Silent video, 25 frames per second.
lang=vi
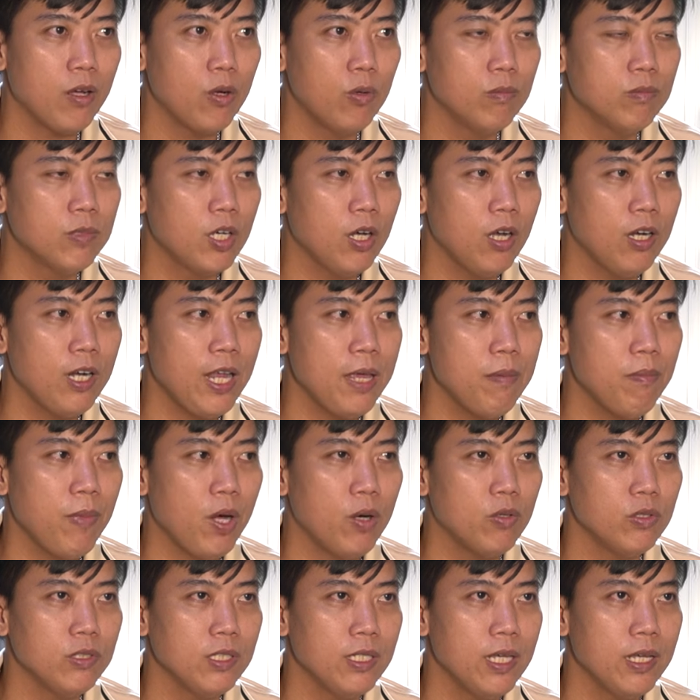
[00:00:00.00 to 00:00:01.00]
cũng có lấy
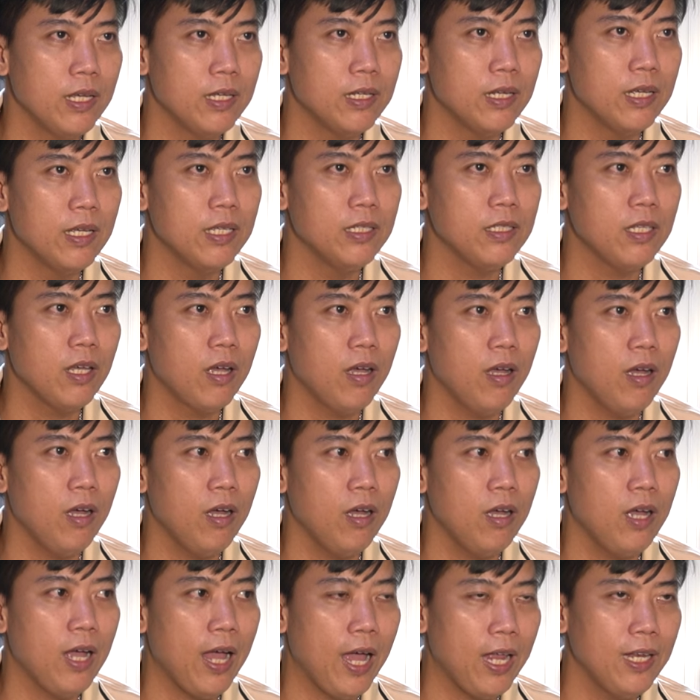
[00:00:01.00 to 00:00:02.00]
mẫu về để cho
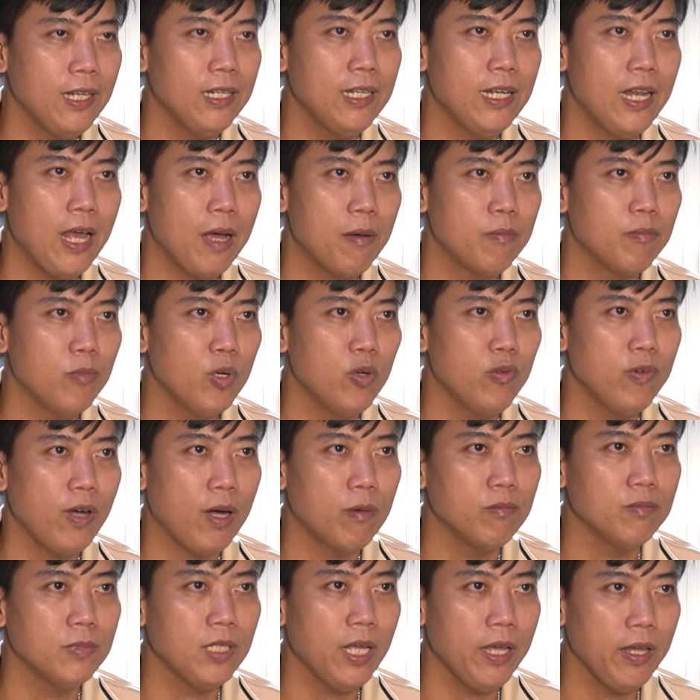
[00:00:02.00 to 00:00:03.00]
anh làm mô
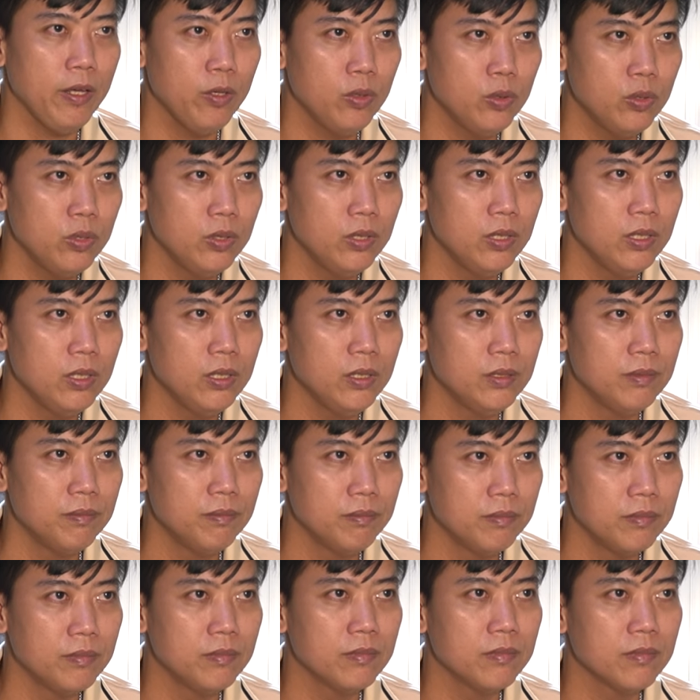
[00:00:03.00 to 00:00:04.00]
phỏng theo
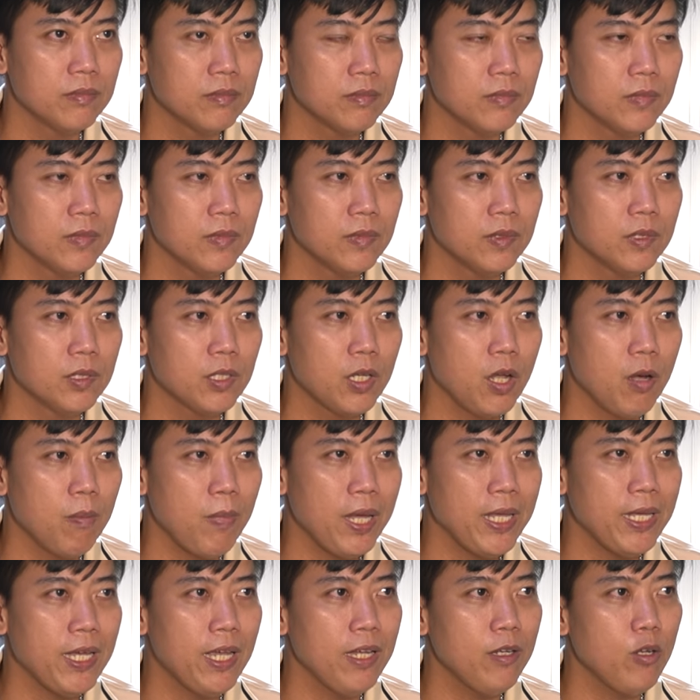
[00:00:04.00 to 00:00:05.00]
ừ. có
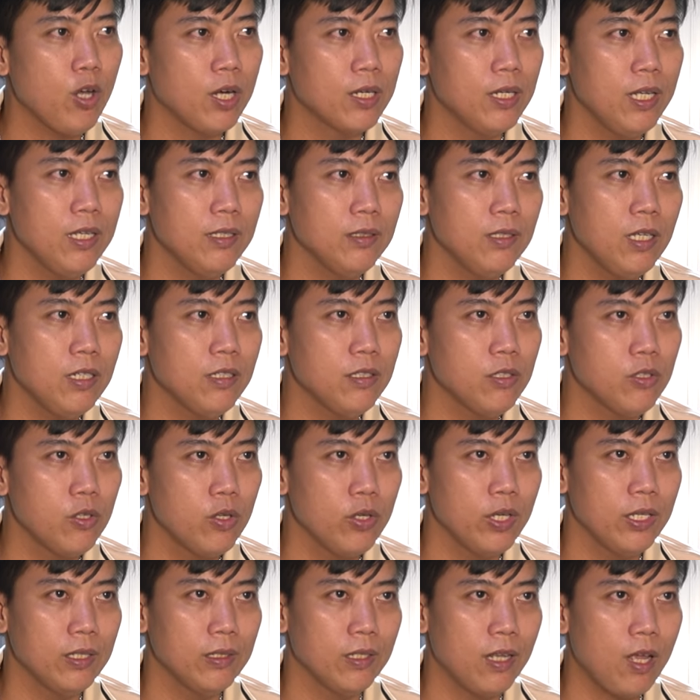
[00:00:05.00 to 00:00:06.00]
mấy cái đoàn lân thức
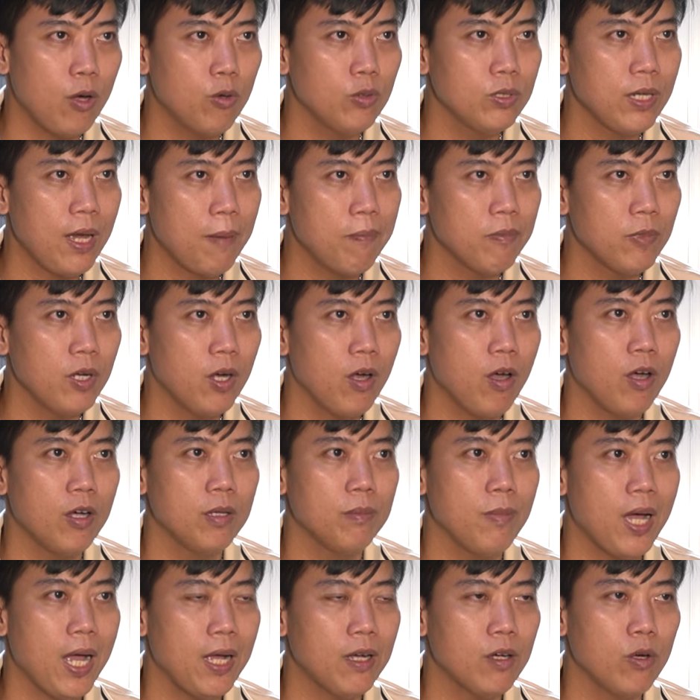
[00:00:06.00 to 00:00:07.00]
truyền lâu năm rồi
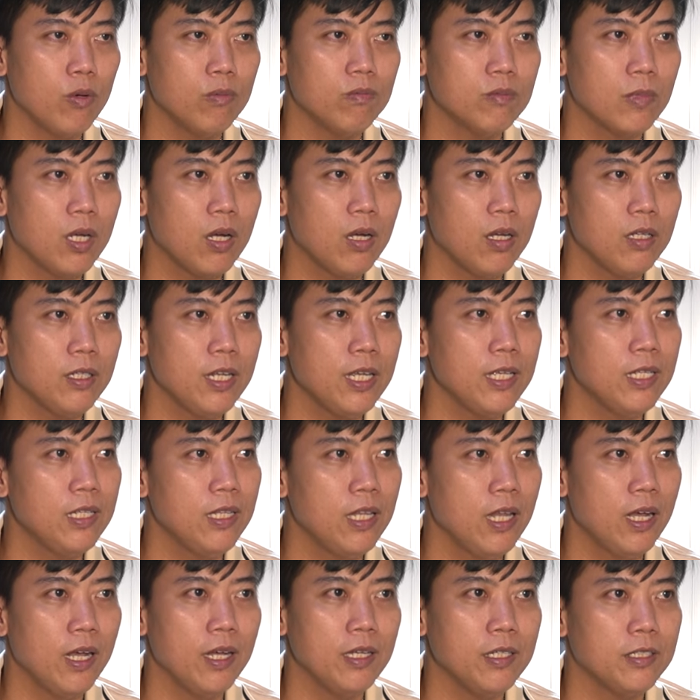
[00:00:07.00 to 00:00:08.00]
ba cũng có đi
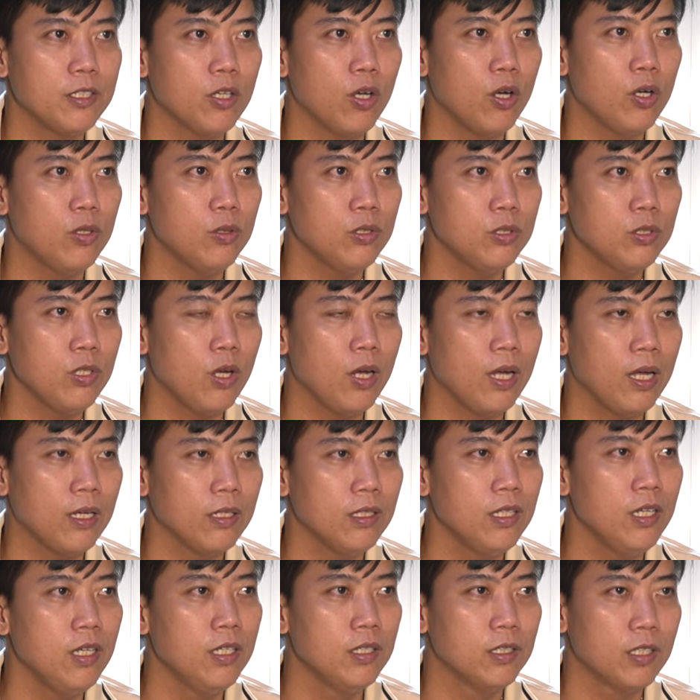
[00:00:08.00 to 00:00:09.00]
lại chỗ
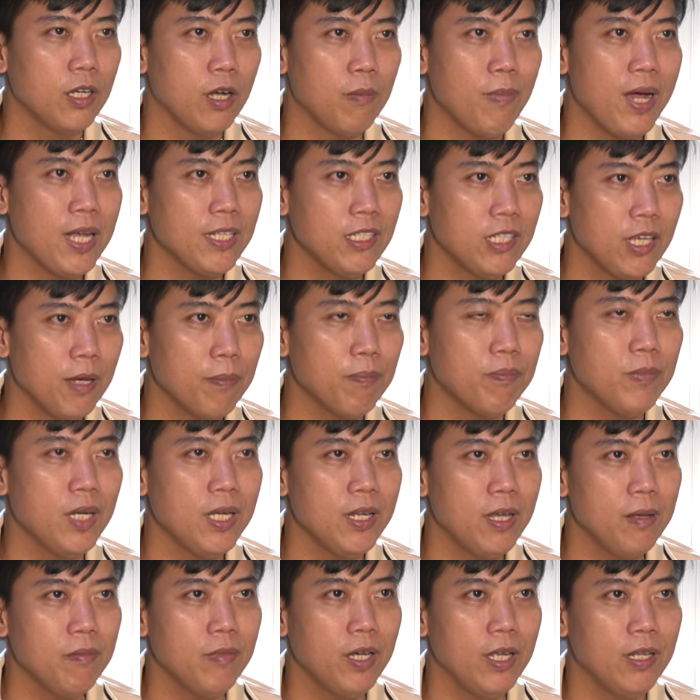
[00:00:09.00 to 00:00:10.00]
đoàn rồi ba chụp ba
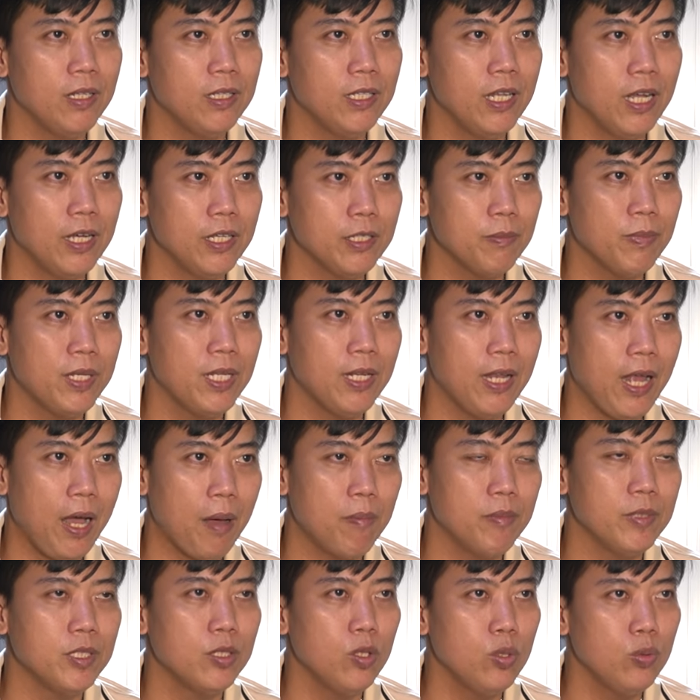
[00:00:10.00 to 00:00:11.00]
đem hình lại mình làm
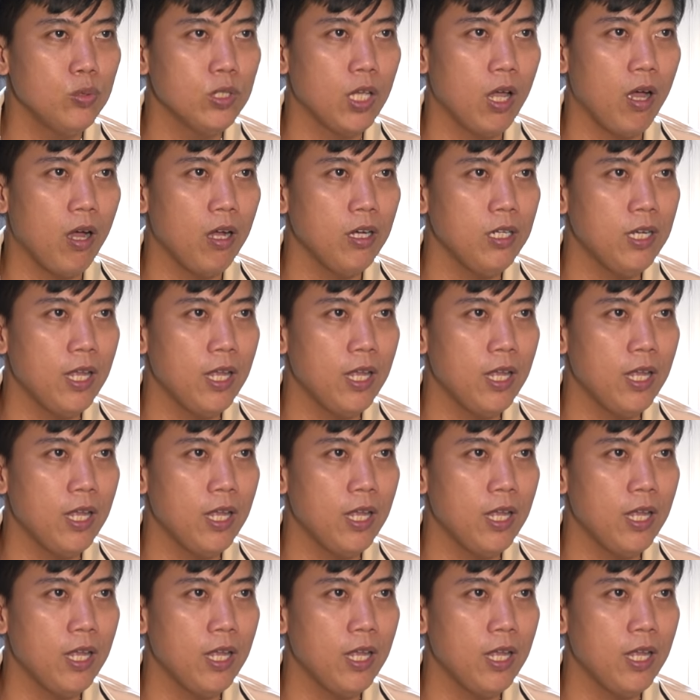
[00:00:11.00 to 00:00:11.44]
mình thu nhỏ